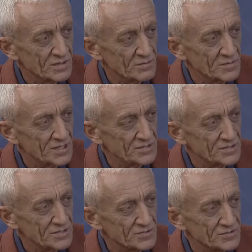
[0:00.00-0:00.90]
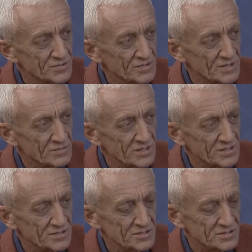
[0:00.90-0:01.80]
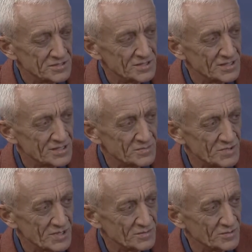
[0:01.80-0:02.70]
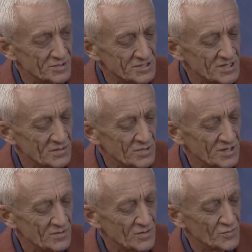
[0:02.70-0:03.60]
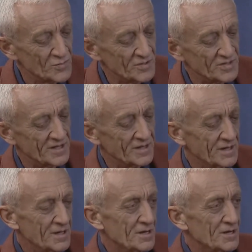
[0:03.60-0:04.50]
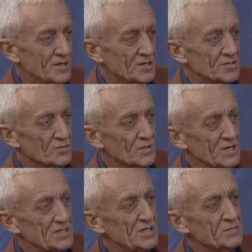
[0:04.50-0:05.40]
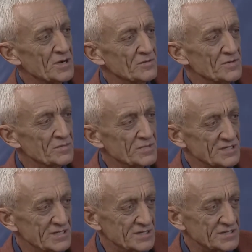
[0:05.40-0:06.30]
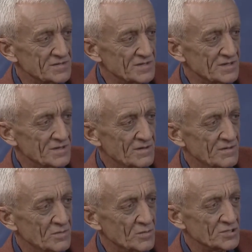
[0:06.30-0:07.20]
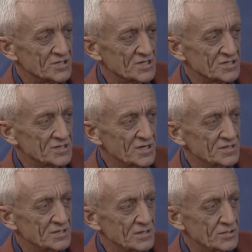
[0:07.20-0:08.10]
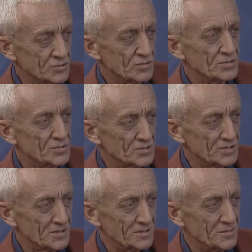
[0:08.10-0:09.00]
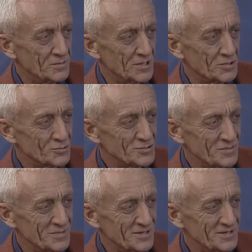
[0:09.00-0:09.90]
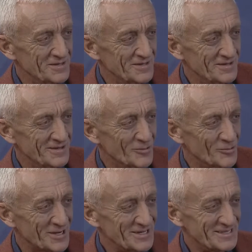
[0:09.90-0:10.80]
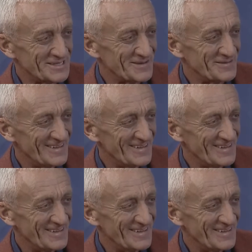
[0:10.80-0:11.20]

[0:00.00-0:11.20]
Меня интересует не политический аспект больше, а правовой. Да? Что, какие правовые последствия можно ожидать? И что дает это белорусам и украинцам?